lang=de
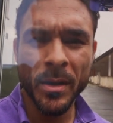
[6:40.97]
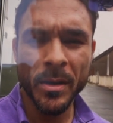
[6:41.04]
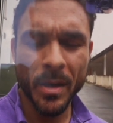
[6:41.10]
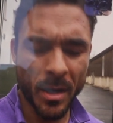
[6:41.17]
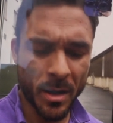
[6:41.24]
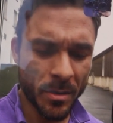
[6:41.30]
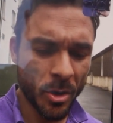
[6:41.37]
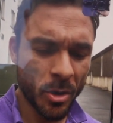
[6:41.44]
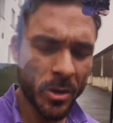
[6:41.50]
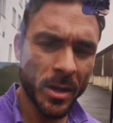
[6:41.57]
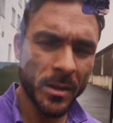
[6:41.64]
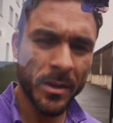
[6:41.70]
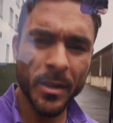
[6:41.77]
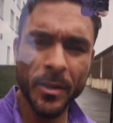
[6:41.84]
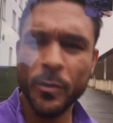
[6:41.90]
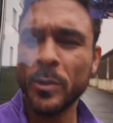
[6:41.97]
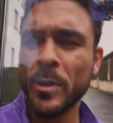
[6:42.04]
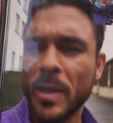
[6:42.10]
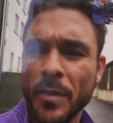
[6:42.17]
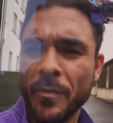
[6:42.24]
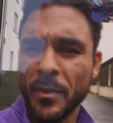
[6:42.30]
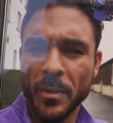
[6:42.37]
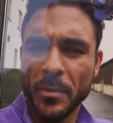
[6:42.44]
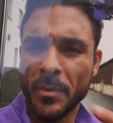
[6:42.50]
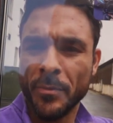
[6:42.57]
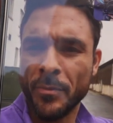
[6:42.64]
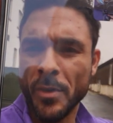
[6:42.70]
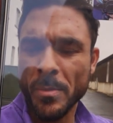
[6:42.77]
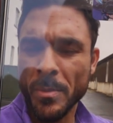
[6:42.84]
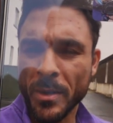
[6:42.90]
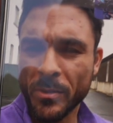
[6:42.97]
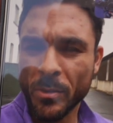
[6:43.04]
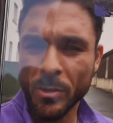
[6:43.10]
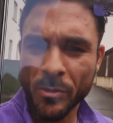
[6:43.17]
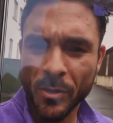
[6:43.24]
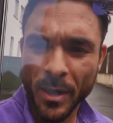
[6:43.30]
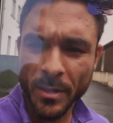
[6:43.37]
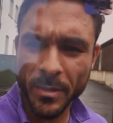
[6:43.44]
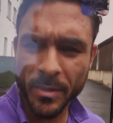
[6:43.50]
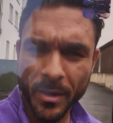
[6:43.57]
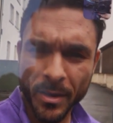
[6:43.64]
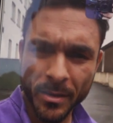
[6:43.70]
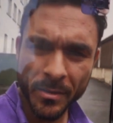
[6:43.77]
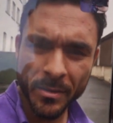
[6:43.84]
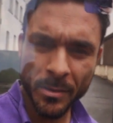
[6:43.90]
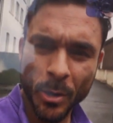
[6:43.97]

Ja, okay. Ich würde dann einfach den, den, Film jetzt noch zu Ende drehen.